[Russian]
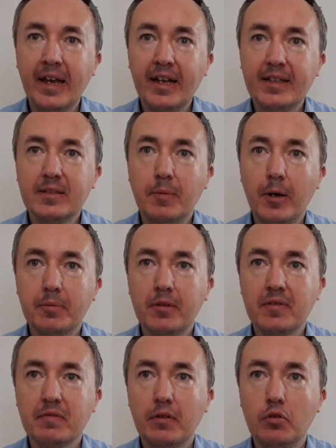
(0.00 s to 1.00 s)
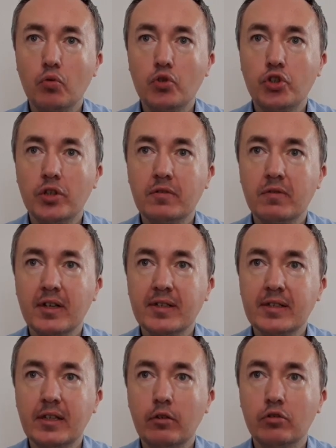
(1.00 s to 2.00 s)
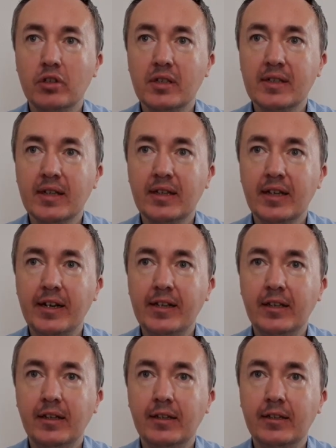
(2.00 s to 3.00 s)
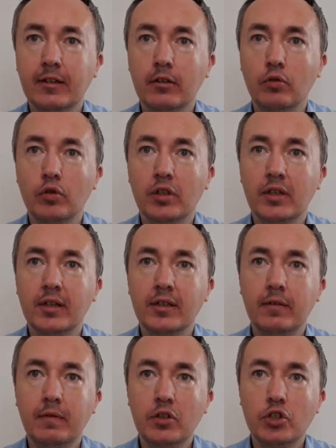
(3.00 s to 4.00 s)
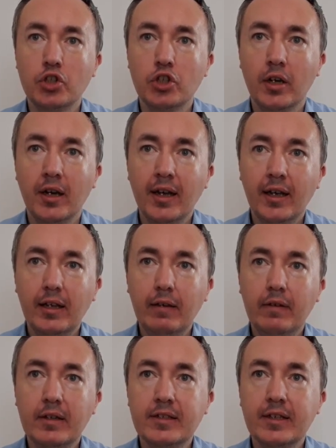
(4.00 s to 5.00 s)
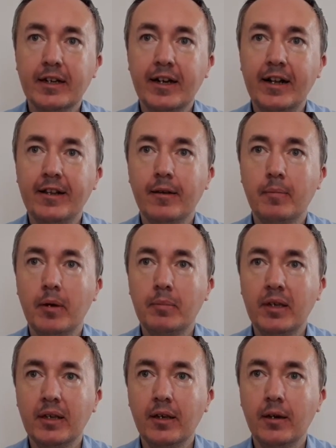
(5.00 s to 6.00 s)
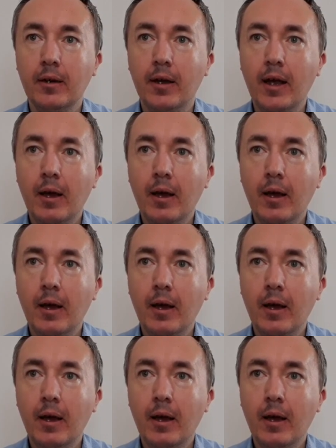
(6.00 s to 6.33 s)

Из бабки в свою очередь вырастают горизонтальные или наклонные корневища и вертикальные побеги.